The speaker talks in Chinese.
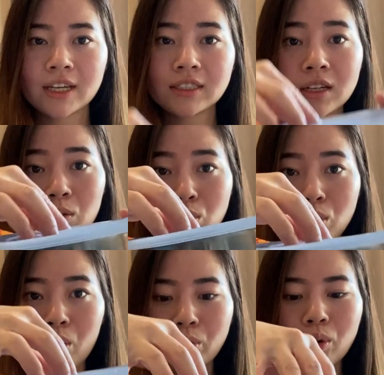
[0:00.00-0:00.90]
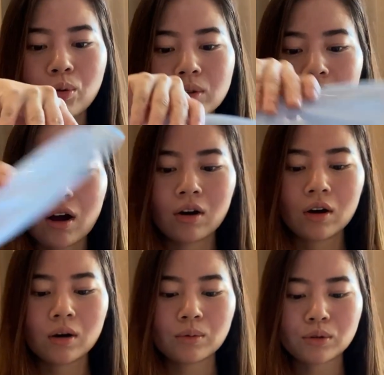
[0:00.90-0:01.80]
这一些我都有用到。
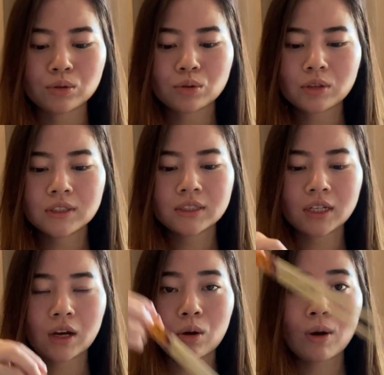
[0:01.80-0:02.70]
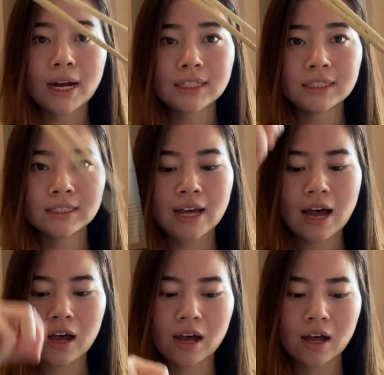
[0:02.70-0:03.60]
比如说自己的筷子
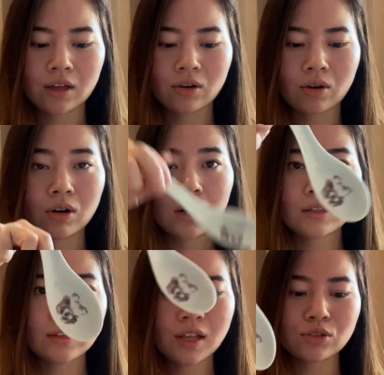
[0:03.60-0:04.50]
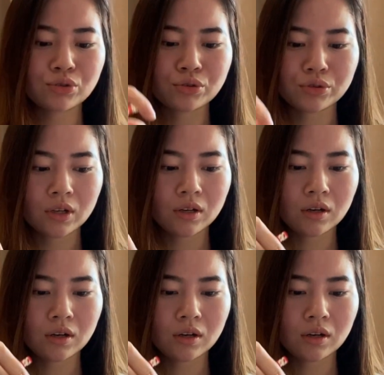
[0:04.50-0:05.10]
啊，还有喝汤的汤匙，